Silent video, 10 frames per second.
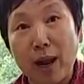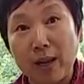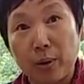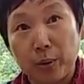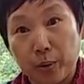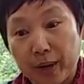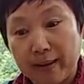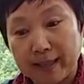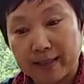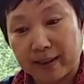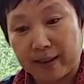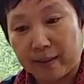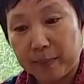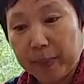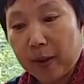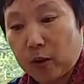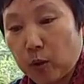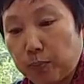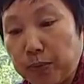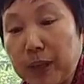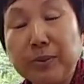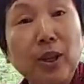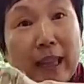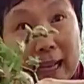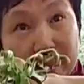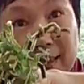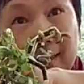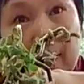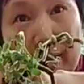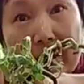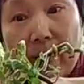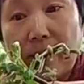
하려고 이렇게 해놨어요. 네. 요 뿌리부터 다 쓰는 거예요.